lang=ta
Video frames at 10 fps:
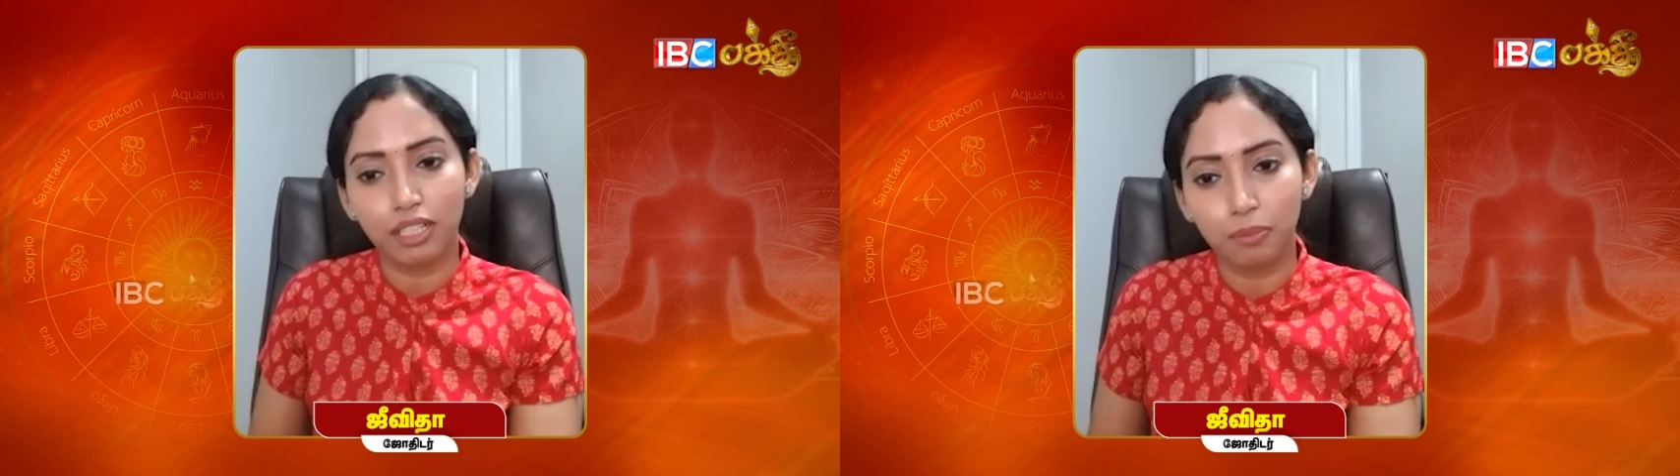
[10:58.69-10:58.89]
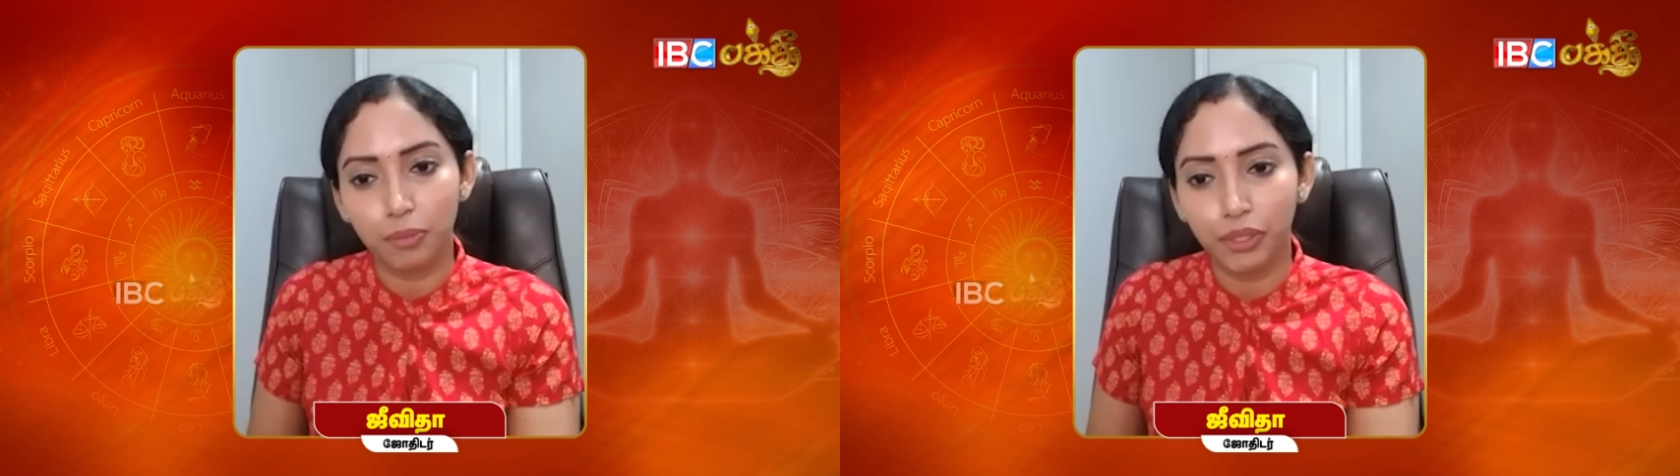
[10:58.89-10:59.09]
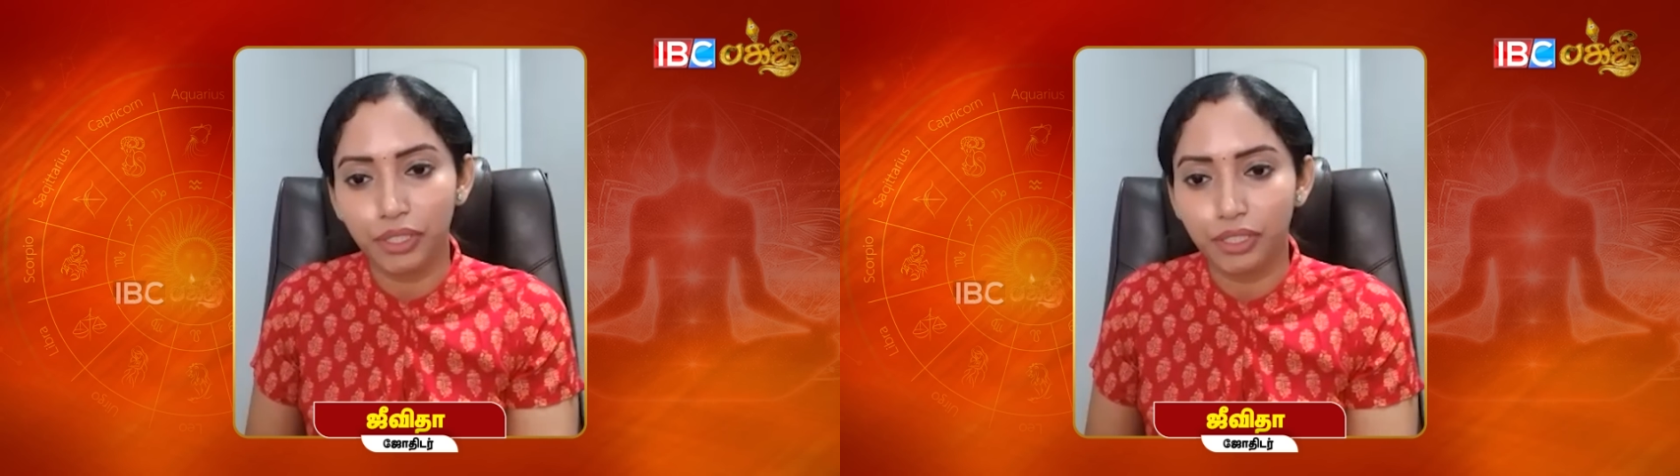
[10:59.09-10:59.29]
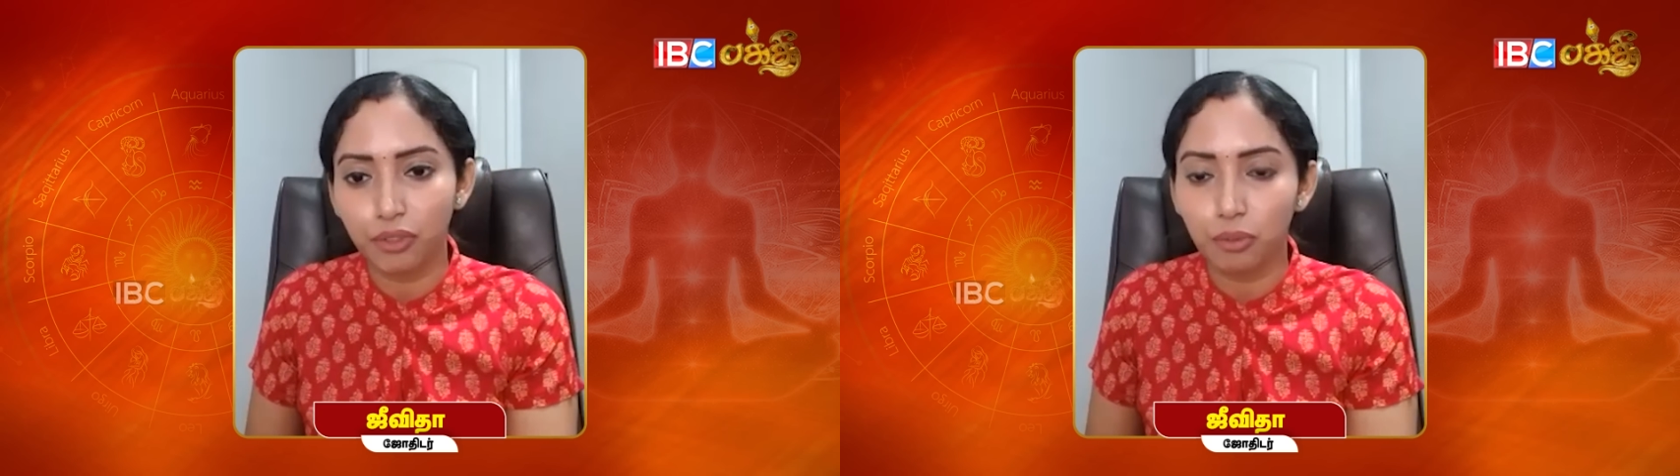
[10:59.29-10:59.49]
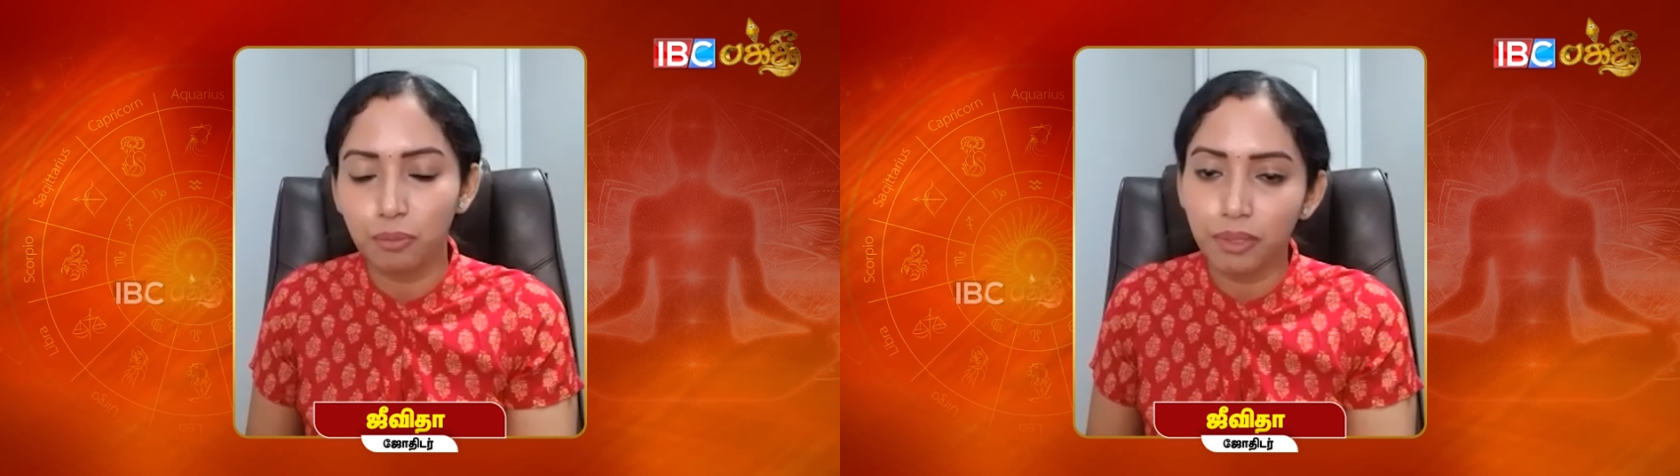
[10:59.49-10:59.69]
ட்ரிப் போயிட்டு
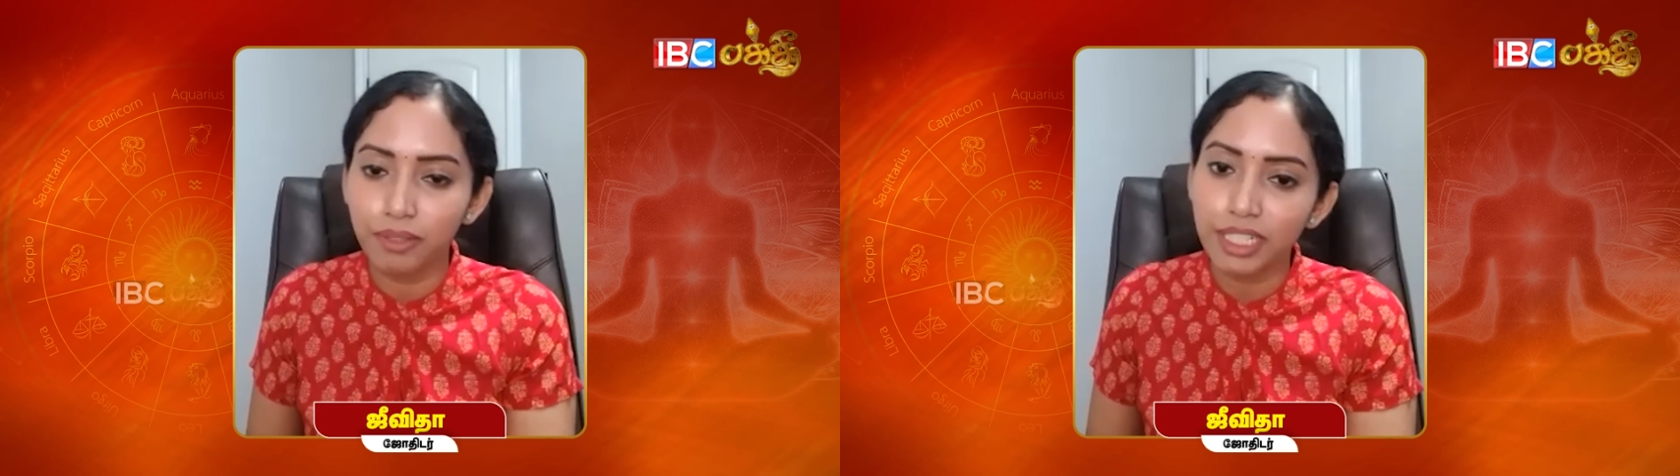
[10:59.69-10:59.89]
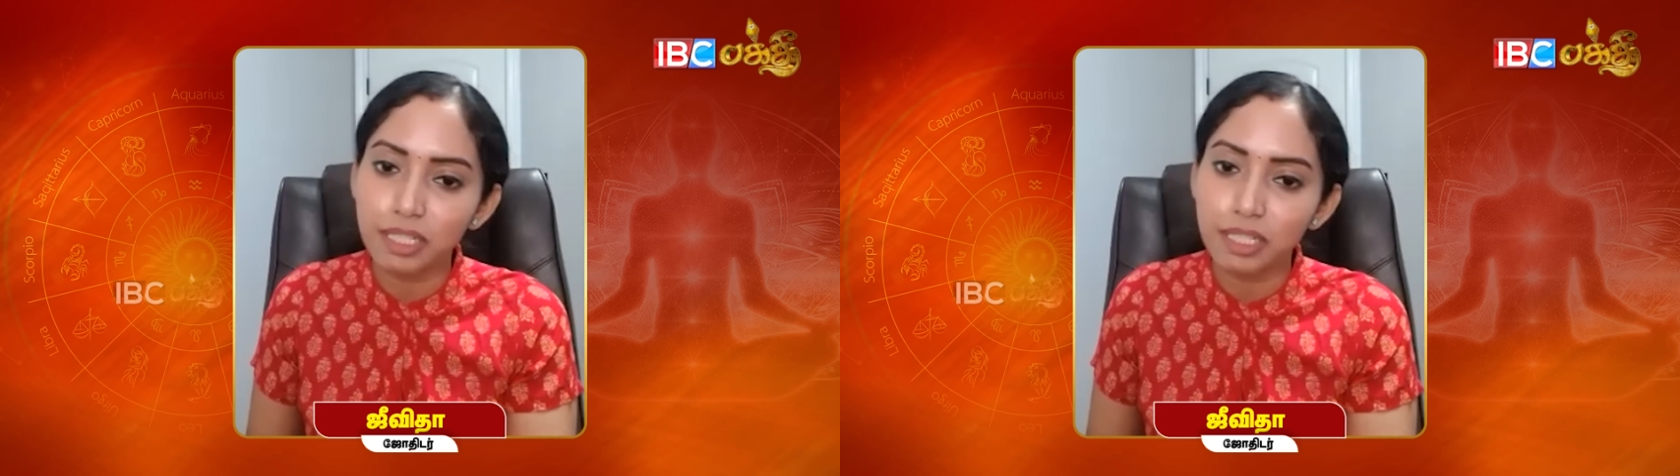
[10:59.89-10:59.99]
ரொம்பவே